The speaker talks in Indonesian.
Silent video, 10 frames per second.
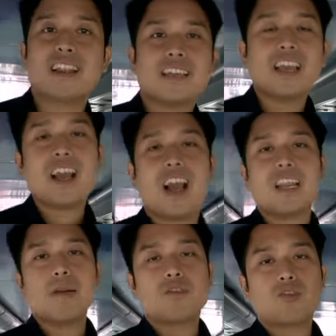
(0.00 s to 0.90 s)
tidak
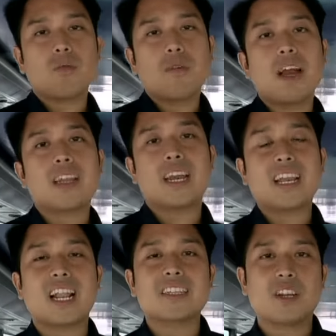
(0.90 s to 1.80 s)
salahnya Anda mencoba
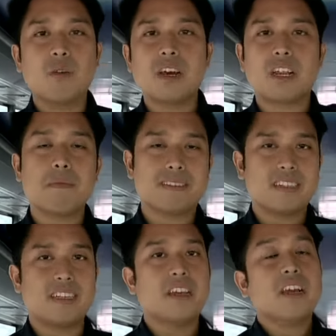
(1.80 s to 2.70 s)
naik lantai dua dari
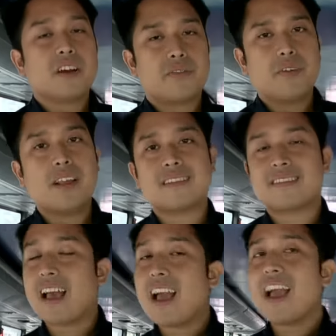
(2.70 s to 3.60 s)
bis ini.
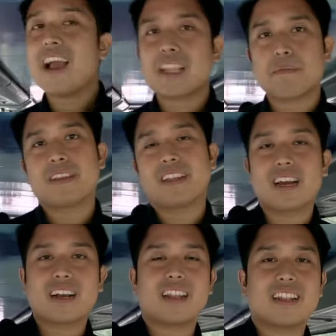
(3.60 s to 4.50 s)
viewnya sangat
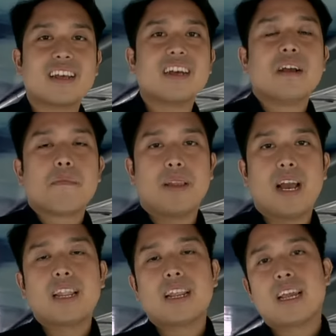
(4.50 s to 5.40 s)
menyenangkan.
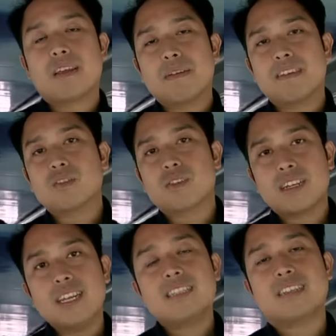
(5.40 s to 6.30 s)
Bila Anda naik bis
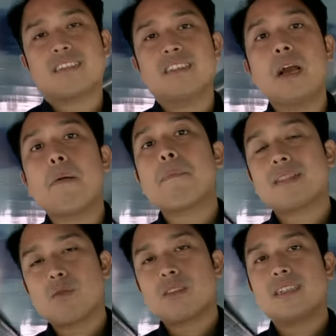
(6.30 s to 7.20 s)
tur ini, tersedia
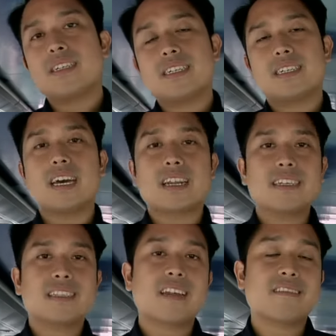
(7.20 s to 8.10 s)
empat rute
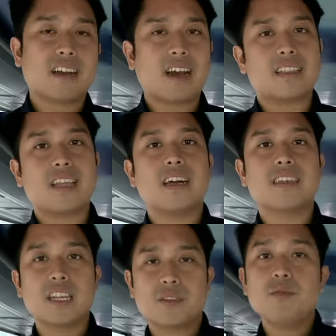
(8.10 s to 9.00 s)
dari
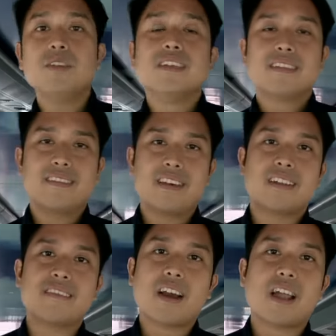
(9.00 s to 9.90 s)
Transjakarta, yaitu
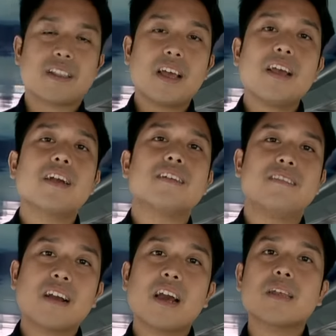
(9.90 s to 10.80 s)
Sejarah Jakarta,
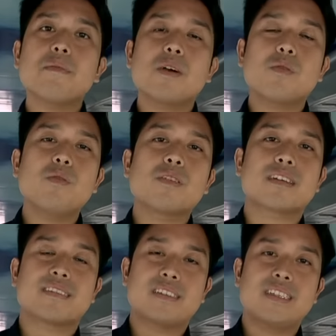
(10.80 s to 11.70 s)
Jakarta
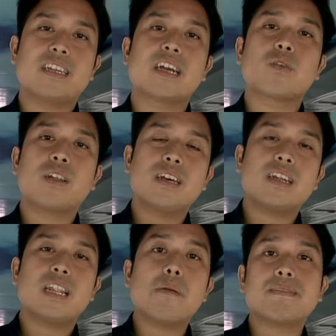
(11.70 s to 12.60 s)
Baru, Kesenian dan
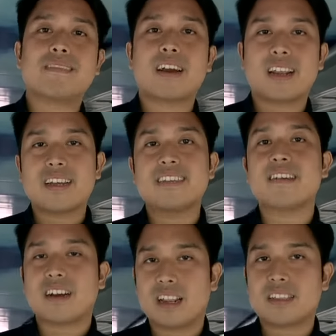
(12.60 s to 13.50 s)
Kuliner, dan
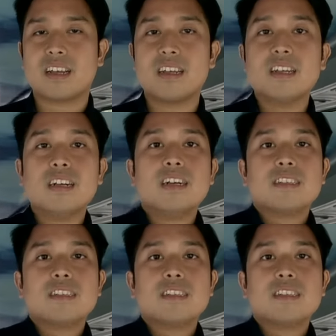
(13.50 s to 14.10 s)
Pencakaran di Jakarta.